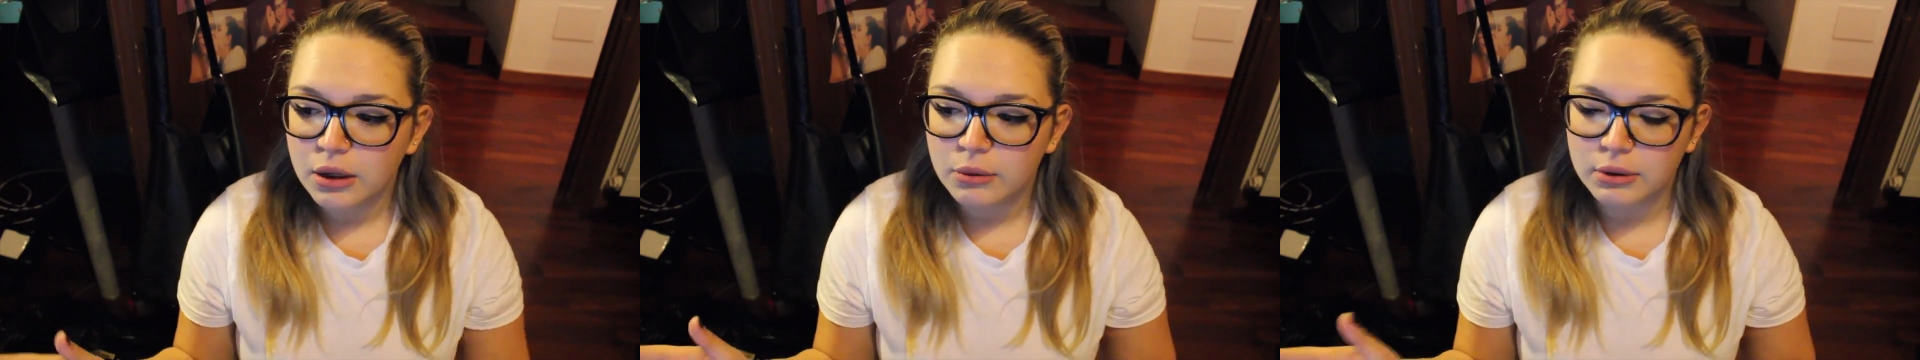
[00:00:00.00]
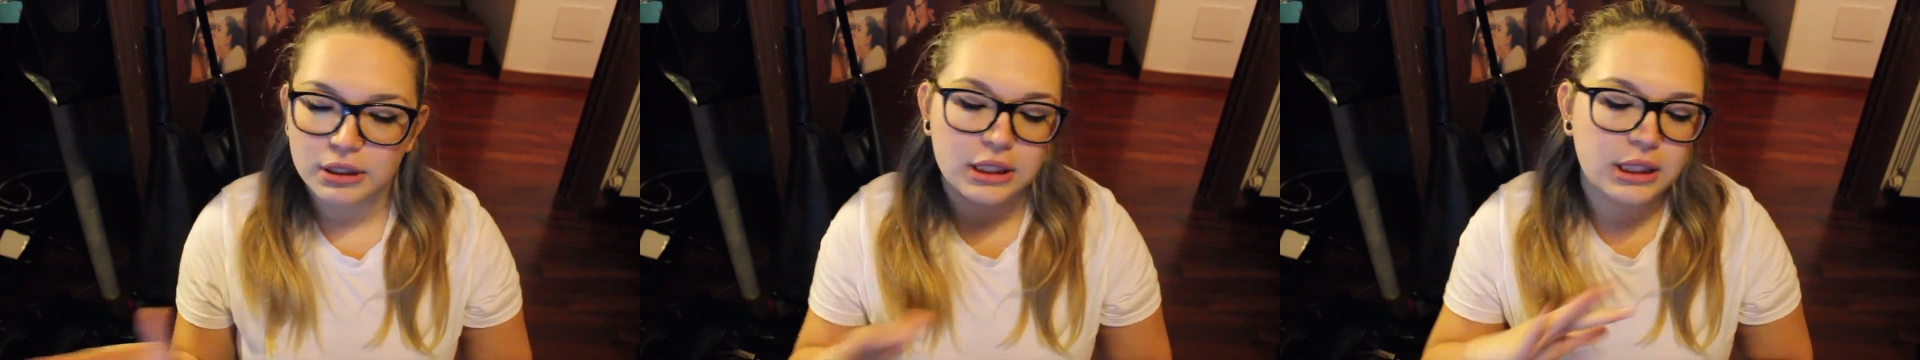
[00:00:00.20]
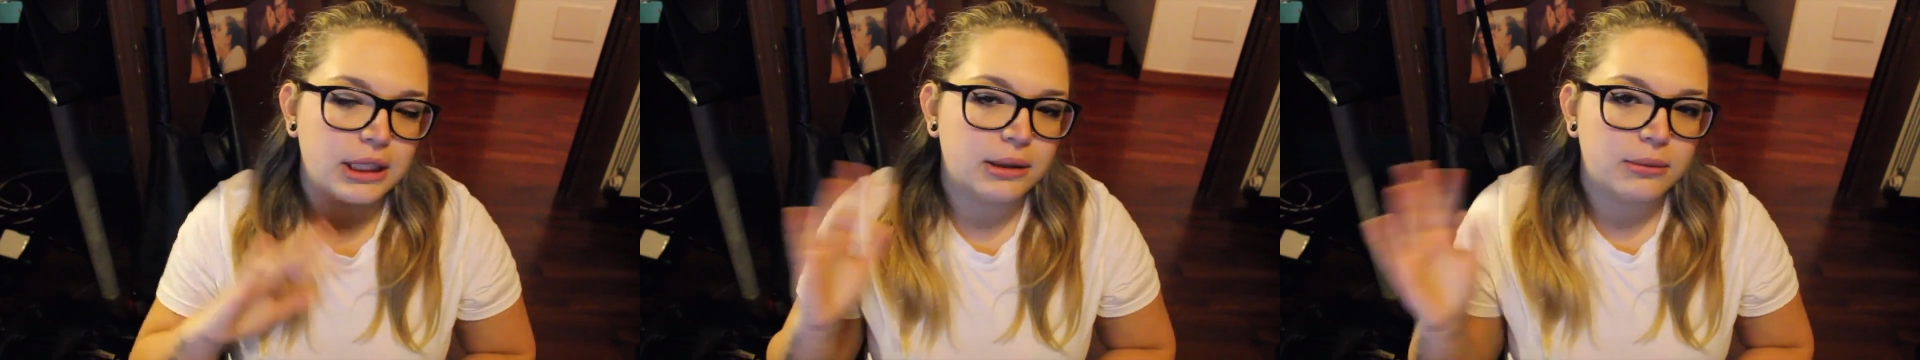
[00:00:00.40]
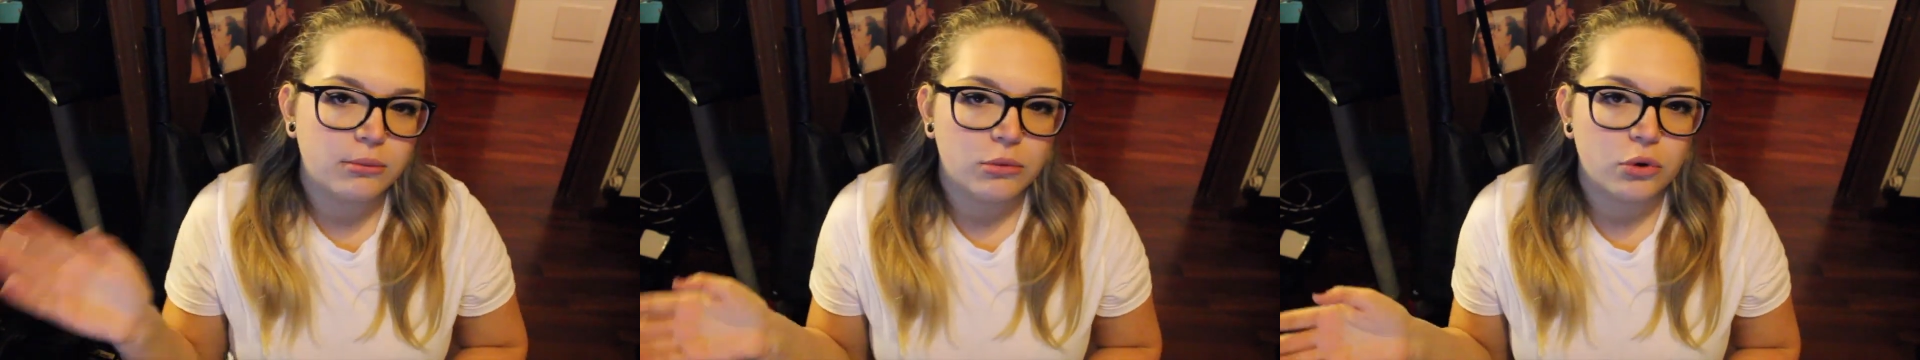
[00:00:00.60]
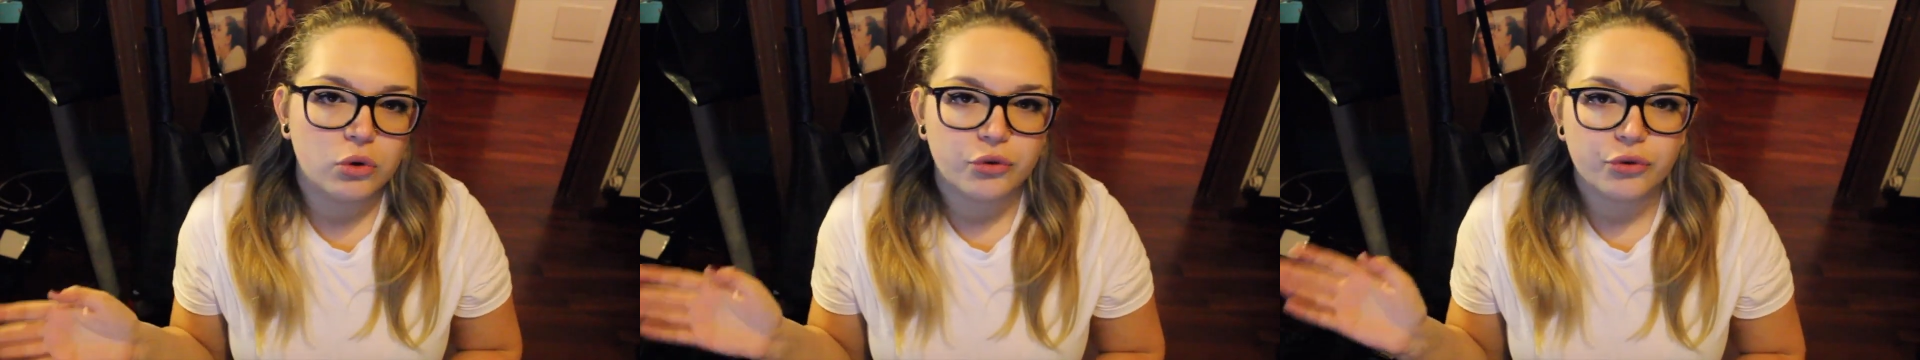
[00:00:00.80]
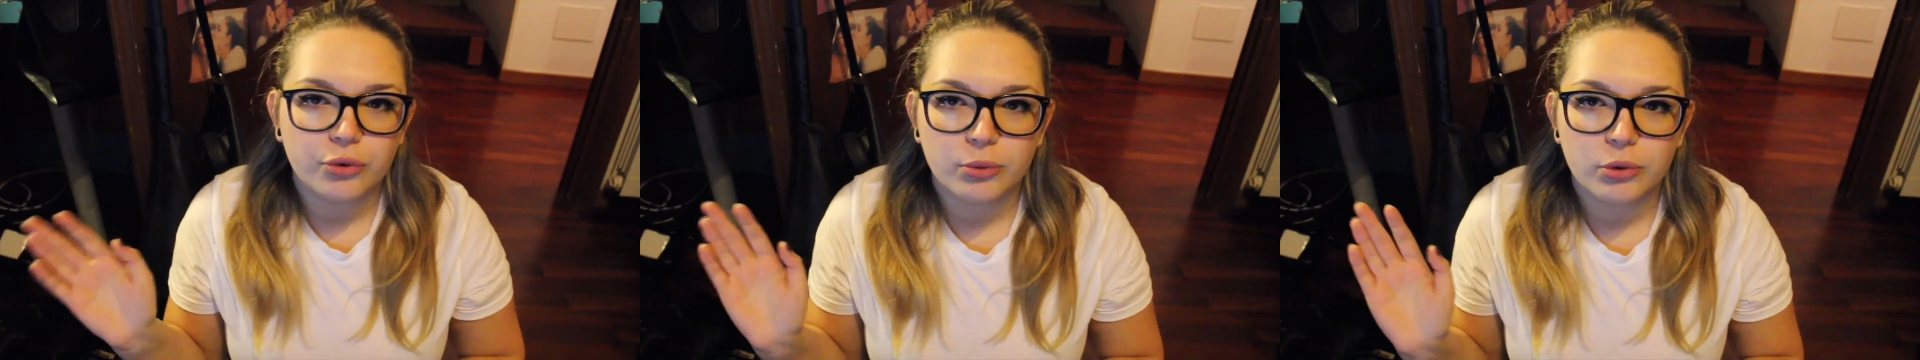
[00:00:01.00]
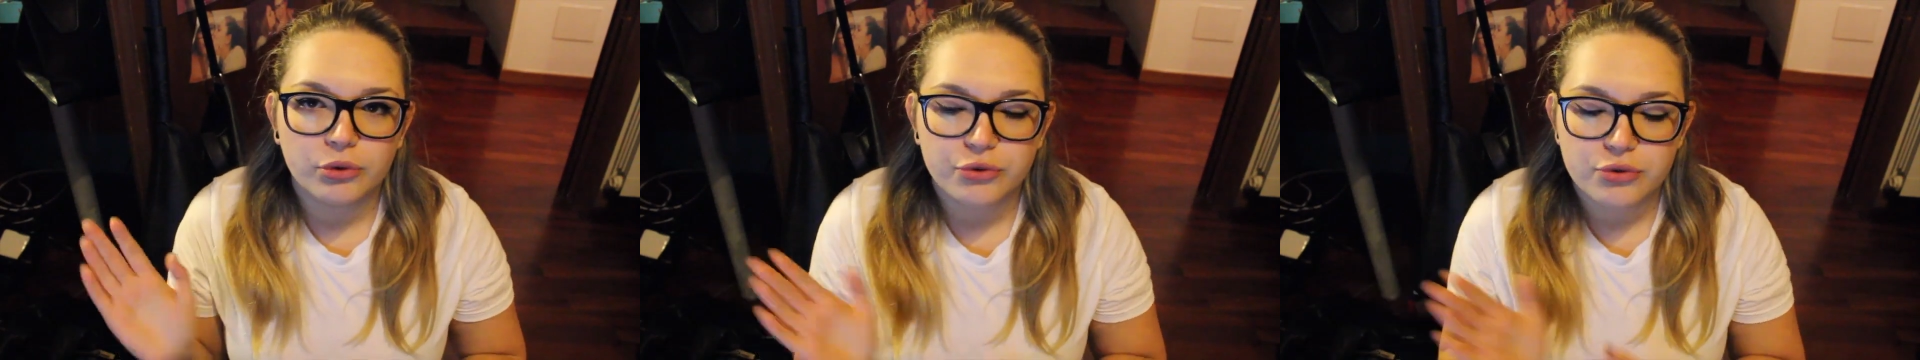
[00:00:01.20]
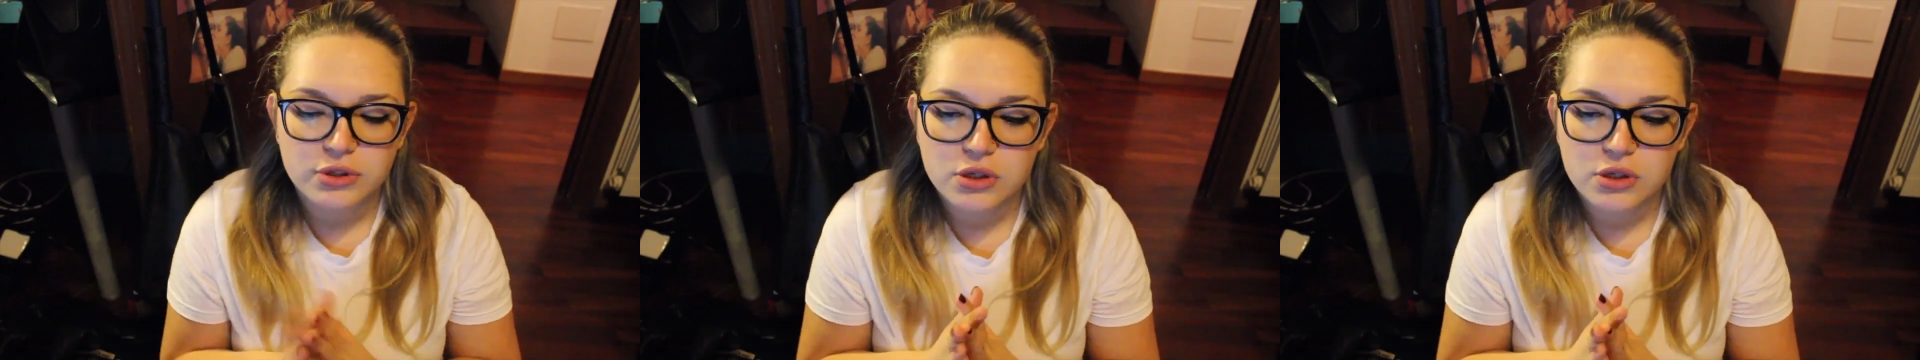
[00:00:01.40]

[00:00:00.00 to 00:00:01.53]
quindi molto molto